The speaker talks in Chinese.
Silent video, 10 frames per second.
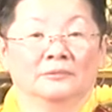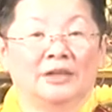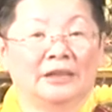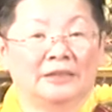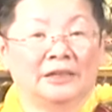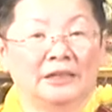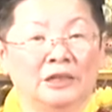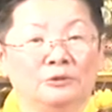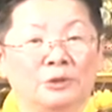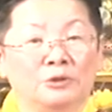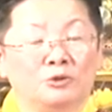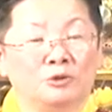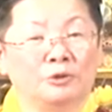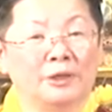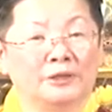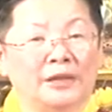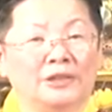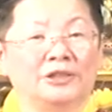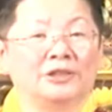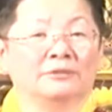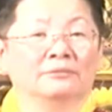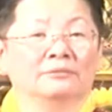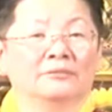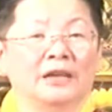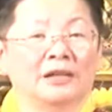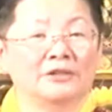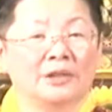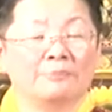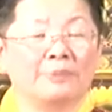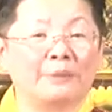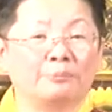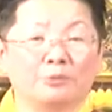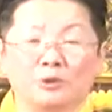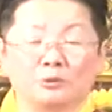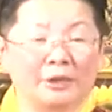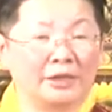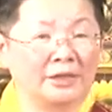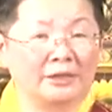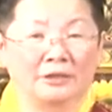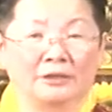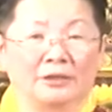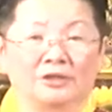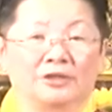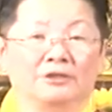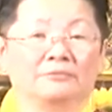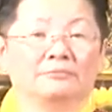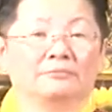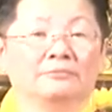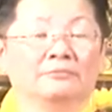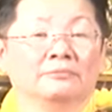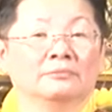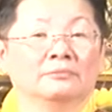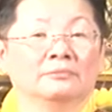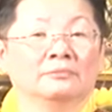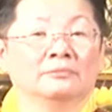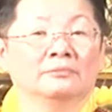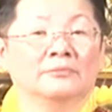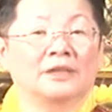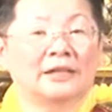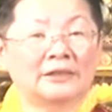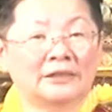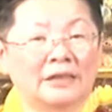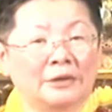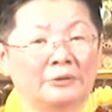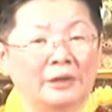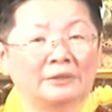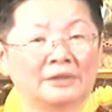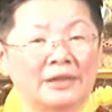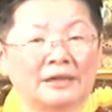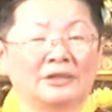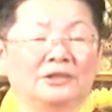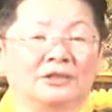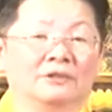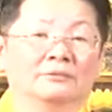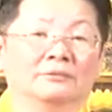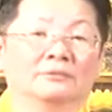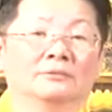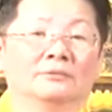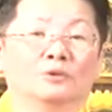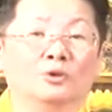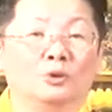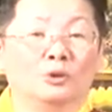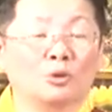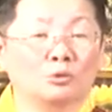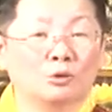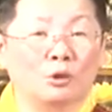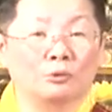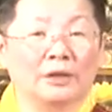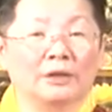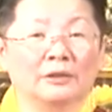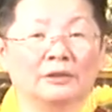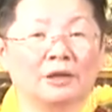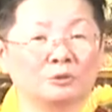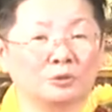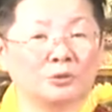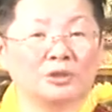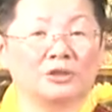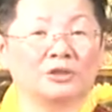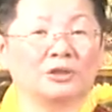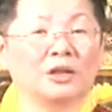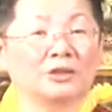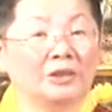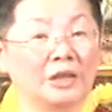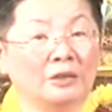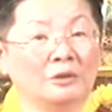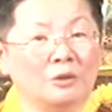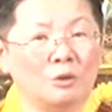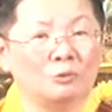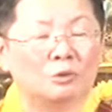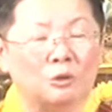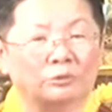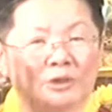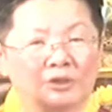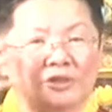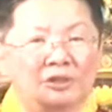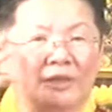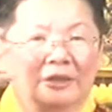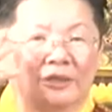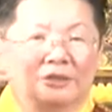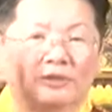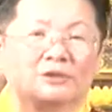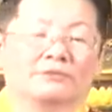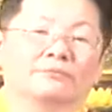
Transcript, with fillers: 大家的因缘聚会在一起，才能承办，不是我一个人的事。大家才会在一起，做共同的要做的事，听共同的事业的事。